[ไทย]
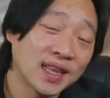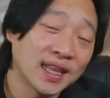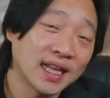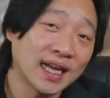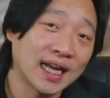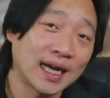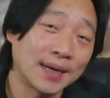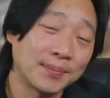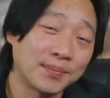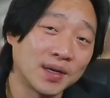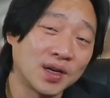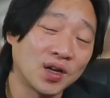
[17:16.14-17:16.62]

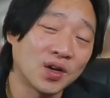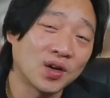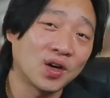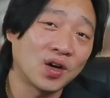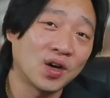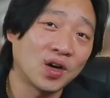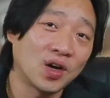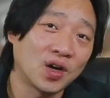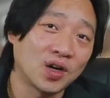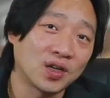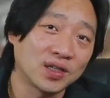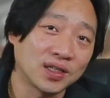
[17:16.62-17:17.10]
นะครับ แล้ว
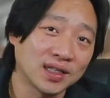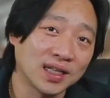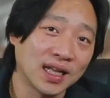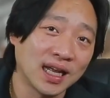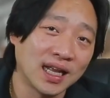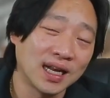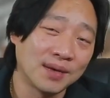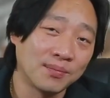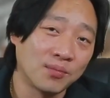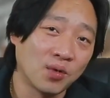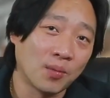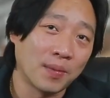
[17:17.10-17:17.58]
ก็ใน
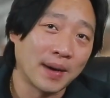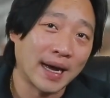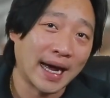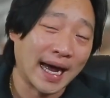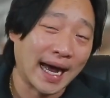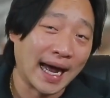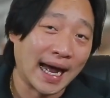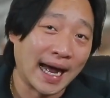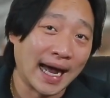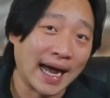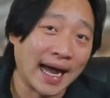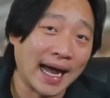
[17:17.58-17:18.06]
ระบบ
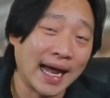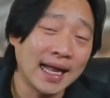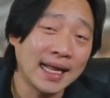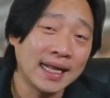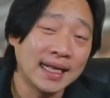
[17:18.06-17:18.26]
ขา